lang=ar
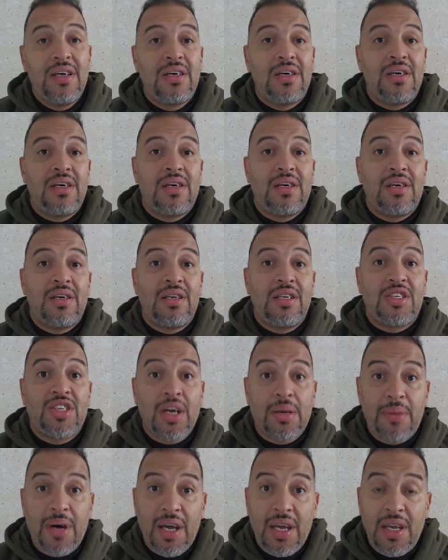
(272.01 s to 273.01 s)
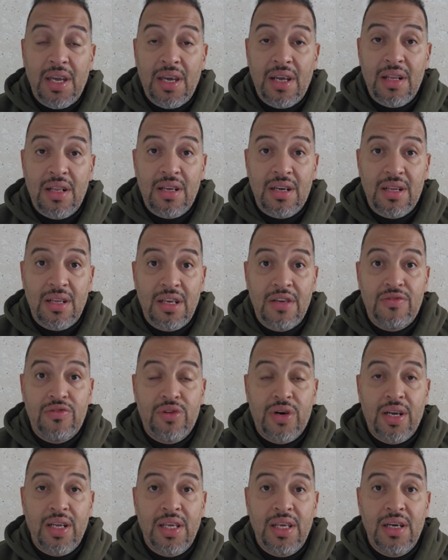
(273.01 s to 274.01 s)
آه، الجماهير
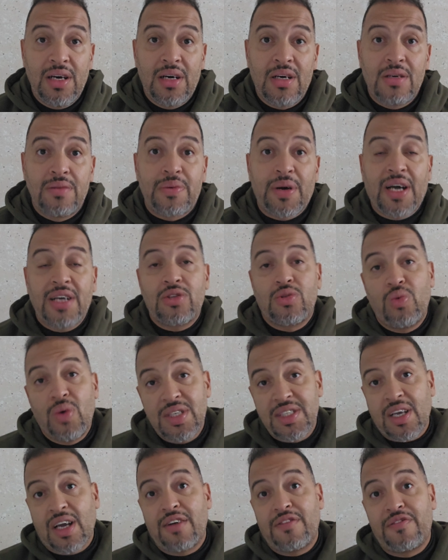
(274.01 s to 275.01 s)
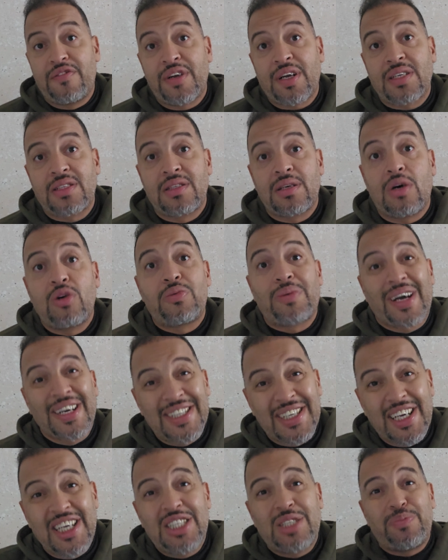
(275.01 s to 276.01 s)
الايفواريه بقات واثقه في فرقتها
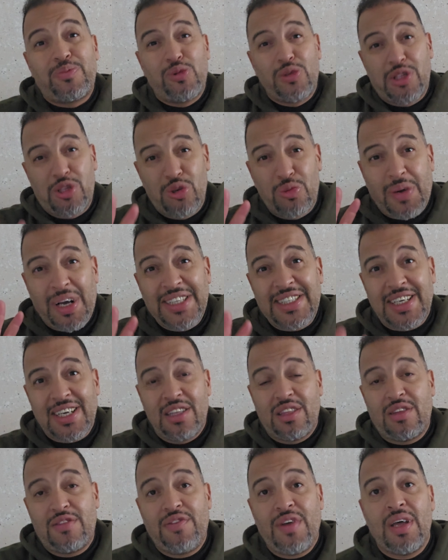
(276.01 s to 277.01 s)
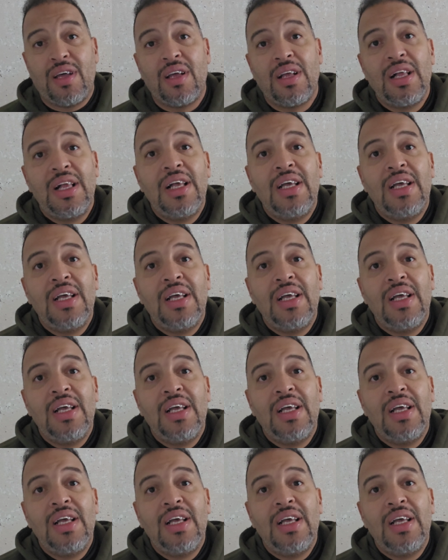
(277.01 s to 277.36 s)
وبقات كتبوسي وبقات كتدفع